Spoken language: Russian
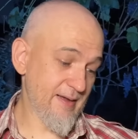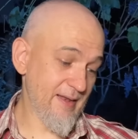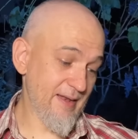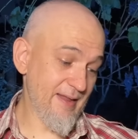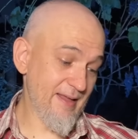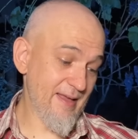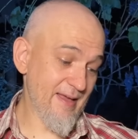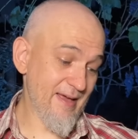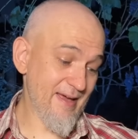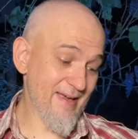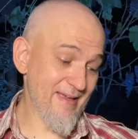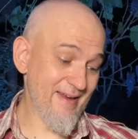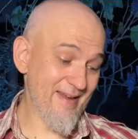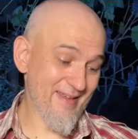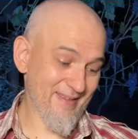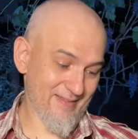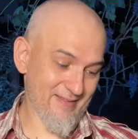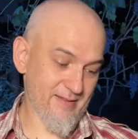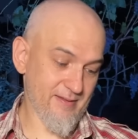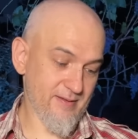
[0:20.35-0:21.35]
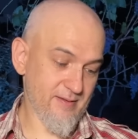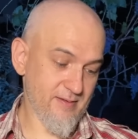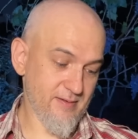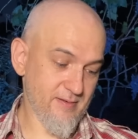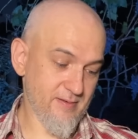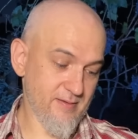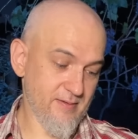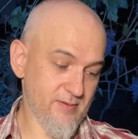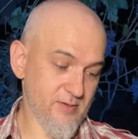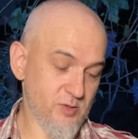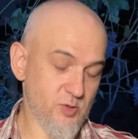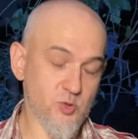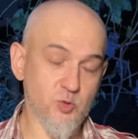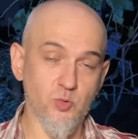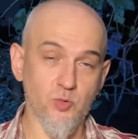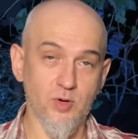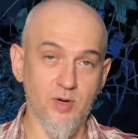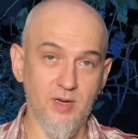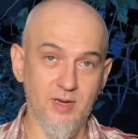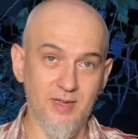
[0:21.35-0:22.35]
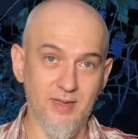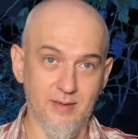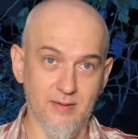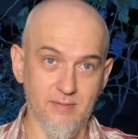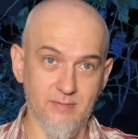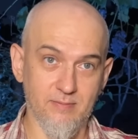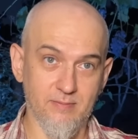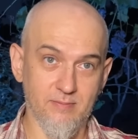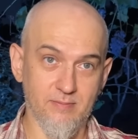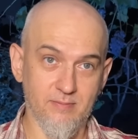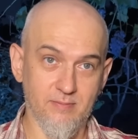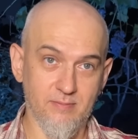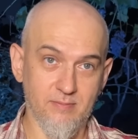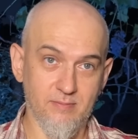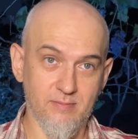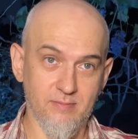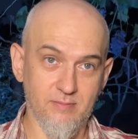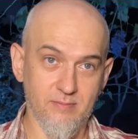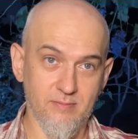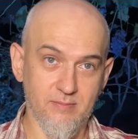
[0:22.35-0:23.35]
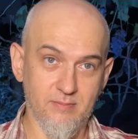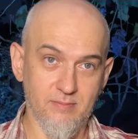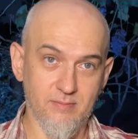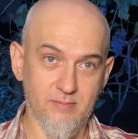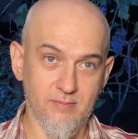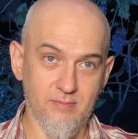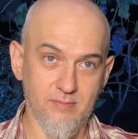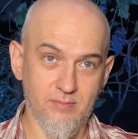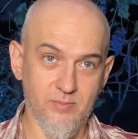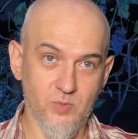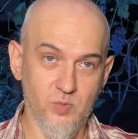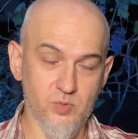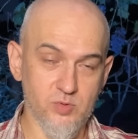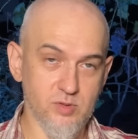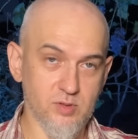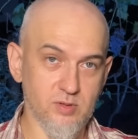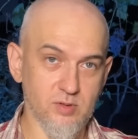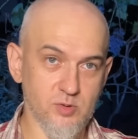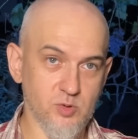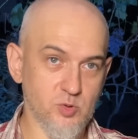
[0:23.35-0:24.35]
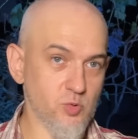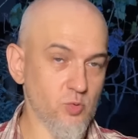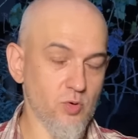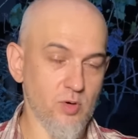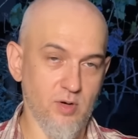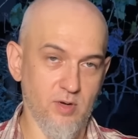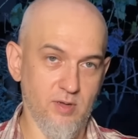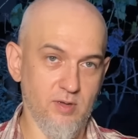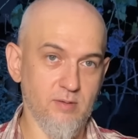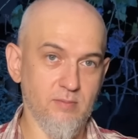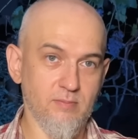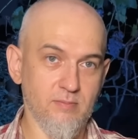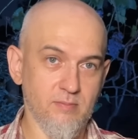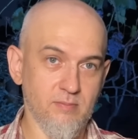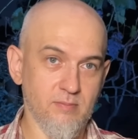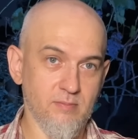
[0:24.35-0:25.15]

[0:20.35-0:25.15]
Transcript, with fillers: клерет, сюрли. То есть это сюрли.